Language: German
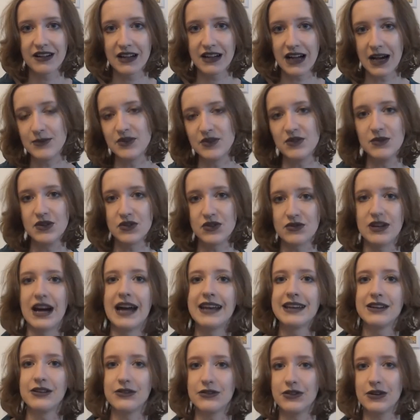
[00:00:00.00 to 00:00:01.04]
haben sie mich schon
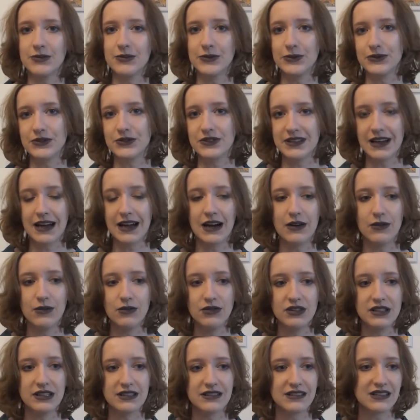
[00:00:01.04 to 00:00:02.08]
angenommen sozusagen,
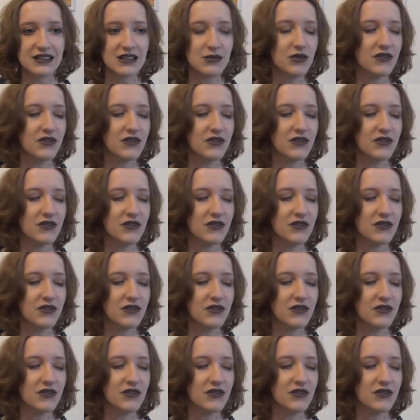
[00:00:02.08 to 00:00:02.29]
ohne dass ich die